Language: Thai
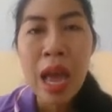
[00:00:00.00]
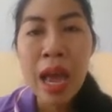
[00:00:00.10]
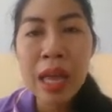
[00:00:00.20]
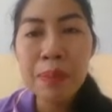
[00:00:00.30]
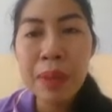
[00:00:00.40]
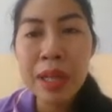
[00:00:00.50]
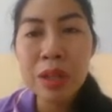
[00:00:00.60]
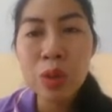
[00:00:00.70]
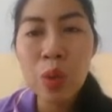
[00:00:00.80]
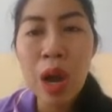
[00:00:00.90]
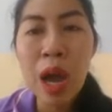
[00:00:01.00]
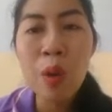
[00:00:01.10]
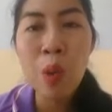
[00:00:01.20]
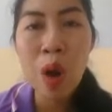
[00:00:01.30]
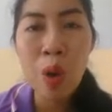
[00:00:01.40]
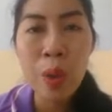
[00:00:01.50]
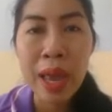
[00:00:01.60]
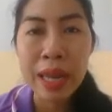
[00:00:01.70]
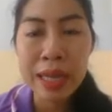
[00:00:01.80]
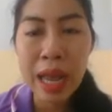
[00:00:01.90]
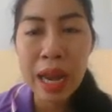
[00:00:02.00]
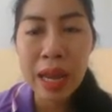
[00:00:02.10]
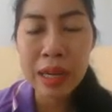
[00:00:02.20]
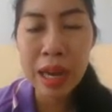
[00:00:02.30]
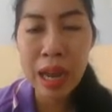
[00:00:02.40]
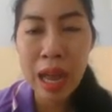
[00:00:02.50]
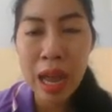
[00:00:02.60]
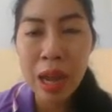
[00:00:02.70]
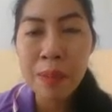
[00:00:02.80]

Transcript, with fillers: ให้เป็นตัววอแหวนกาลันนะคะ